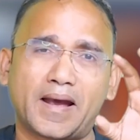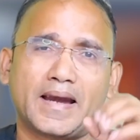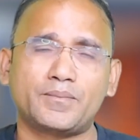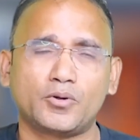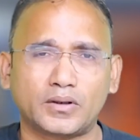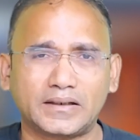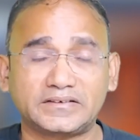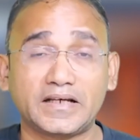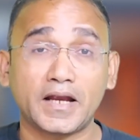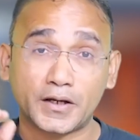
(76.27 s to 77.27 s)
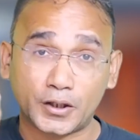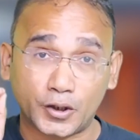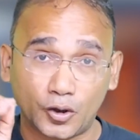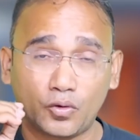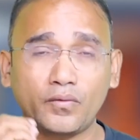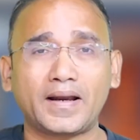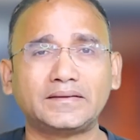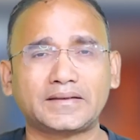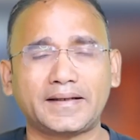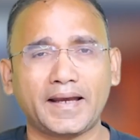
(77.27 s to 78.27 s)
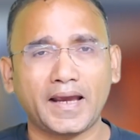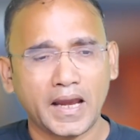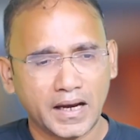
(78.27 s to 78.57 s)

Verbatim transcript: बैलेट में होना चाहिए क्यों होना चाहिए